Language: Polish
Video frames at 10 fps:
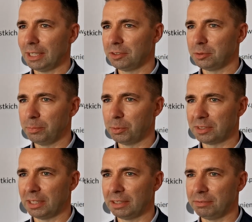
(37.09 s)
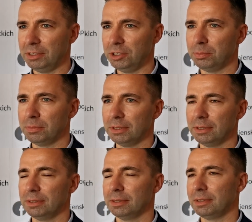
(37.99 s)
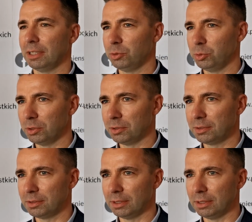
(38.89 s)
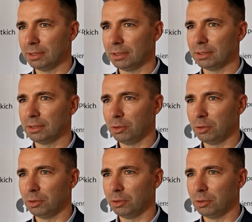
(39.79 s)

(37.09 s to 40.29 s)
jaki sobie postawiliśmy startując e,